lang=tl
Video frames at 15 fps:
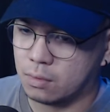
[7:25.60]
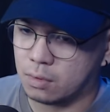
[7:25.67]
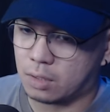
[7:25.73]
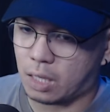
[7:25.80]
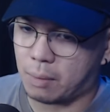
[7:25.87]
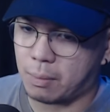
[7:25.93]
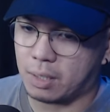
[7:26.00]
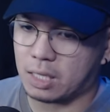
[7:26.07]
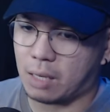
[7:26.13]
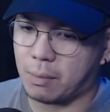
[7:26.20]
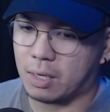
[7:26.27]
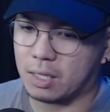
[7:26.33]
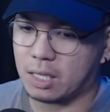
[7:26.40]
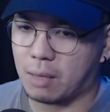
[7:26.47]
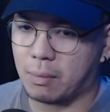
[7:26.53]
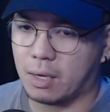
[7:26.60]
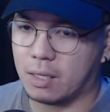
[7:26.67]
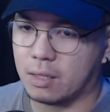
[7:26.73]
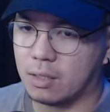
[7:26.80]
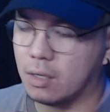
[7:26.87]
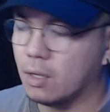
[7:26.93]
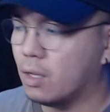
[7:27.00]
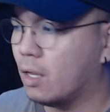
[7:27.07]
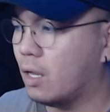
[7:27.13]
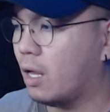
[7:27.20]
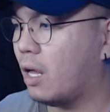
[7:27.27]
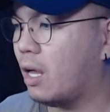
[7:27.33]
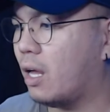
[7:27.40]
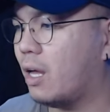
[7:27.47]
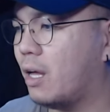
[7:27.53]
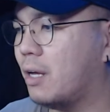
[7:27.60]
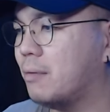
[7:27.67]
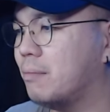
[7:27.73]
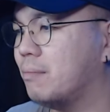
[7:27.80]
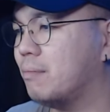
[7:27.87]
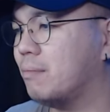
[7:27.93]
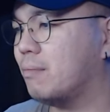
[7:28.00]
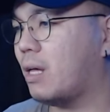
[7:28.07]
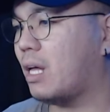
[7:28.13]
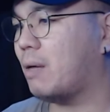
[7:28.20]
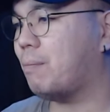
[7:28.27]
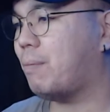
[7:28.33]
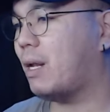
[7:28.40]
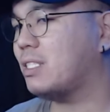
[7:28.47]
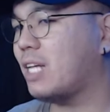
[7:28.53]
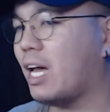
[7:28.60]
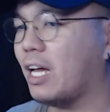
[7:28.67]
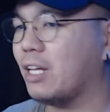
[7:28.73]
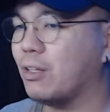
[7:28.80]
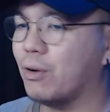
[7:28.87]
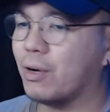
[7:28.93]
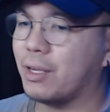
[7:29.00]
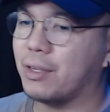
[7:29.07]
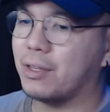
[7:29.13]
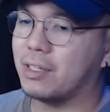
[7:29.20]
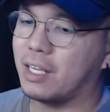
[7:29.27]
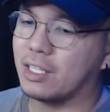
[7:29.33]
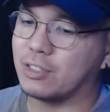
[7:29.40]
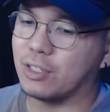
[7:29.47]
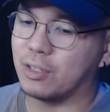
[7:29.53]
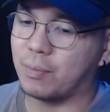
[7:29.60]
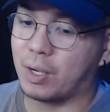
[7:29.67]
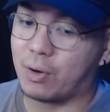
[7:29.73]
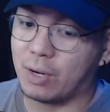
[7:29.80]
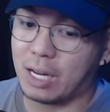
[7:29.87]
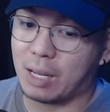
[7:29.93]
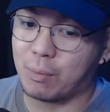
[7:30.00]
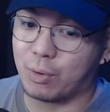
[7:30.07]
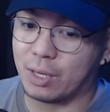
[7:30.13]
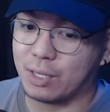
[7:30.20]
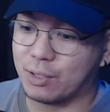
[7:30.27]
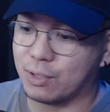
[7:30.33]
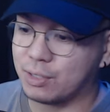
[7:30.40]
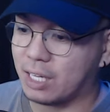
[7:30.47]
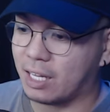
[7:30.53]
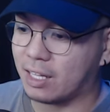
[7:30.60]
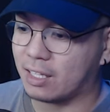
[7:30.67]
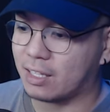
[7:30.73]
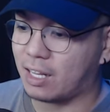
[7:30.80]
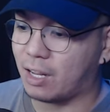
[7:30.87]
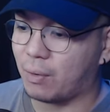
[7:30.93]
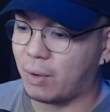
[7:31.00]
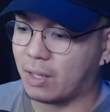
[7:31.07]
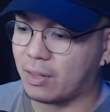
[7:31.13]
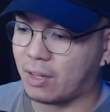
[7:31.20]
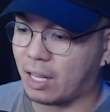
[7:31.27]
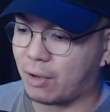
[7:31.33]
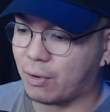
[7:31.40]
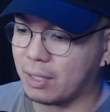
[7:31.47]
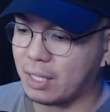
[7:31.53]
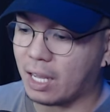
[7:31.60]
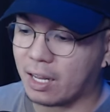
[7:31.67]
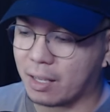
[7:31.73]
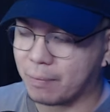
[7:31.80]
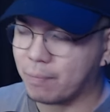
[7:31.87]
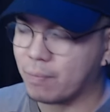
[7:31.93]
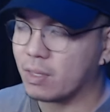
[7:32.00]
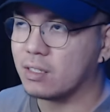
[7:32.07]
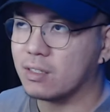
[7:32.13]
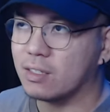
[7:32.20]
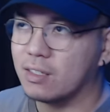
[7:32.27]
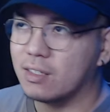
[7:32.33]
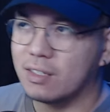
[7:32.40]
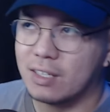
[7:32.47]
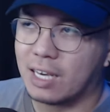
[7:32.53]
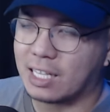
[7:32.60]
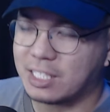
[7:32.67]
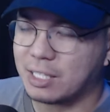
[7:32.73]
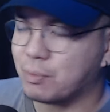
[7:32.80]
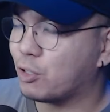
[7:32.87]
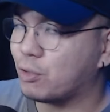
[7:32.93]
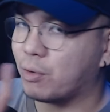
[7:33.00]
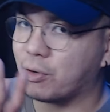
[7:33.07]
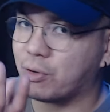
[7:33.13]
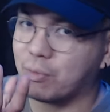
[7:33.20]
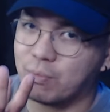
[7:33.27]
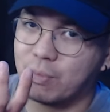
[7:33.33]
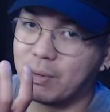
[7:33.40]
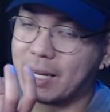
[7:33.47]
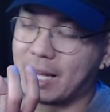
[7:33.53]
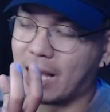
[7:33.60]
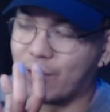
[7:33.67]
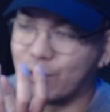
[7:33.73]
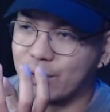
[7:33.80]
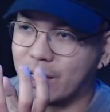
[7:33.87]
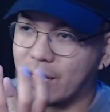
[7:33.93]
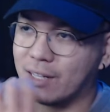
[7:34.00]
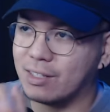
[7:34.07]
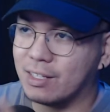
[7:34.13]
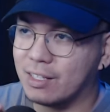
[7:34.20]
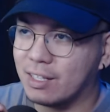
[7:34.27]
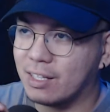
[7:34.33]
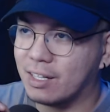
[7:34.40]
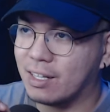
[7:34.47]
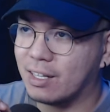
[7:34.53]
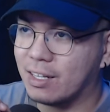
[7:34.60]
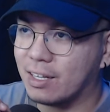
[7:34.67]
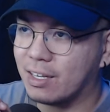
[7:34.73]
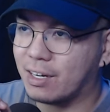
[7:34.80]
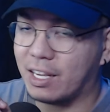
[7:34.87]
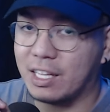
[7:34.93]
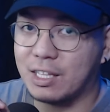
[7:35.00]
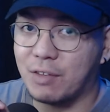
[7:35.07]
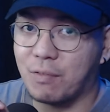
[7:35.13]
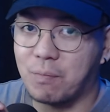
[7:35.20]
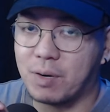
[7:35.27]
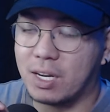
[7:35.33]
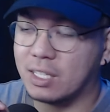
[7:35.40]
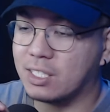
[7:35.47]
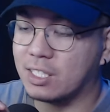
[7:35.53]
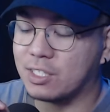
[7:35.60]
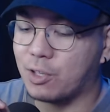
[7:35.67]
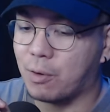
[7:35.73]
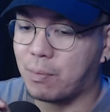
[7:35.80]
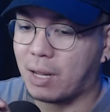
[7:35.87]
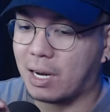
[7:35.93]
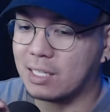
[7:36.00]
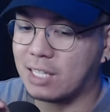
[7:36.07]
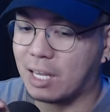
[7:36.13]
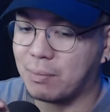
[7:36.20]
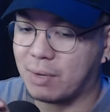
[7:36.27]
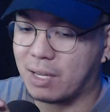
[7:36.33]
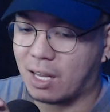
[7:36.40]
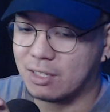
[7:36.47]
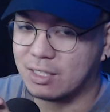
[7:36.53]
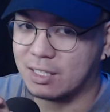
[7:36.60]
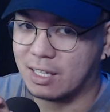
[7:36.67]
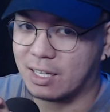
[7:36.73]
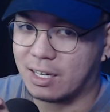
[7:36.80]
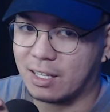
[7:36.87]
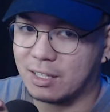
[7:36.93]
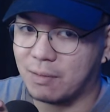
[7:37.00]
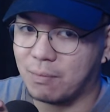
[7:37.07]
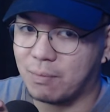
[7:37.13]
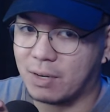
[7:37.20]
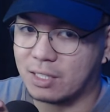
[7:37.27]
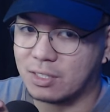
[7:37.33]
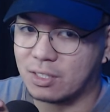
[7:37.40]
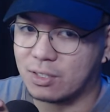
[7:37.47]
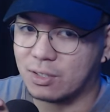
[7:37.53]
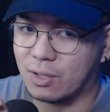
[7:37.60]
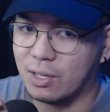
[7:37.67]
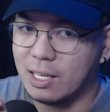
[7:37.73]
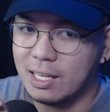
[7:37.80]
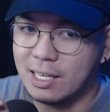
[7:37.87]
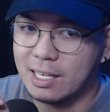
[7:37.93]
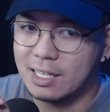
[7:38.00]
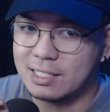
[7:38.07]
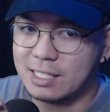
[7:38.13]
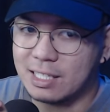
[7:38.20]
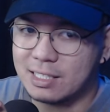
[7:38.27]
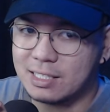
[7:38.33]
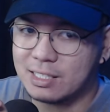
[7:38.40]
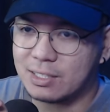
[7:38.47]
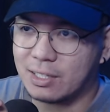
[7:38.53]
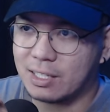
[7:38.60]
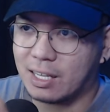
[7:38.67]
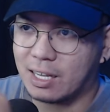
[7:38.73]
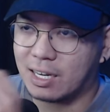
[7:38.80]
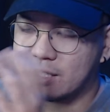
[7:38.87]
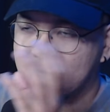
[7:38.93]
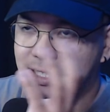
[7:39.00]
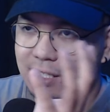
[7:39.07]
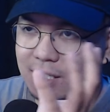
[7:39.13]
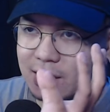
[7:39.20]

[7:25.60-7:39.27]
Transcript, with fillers: Tama, tama, tama. Ano. Um, para sa akin, okay yun guys. Eh. May collaboration sila na dalawa. No? Like, kunyari, kasi doon mag magkakaroon ng ano eh, na creative process no para sa akin magkakaroon siya ng creative process no since kunyari si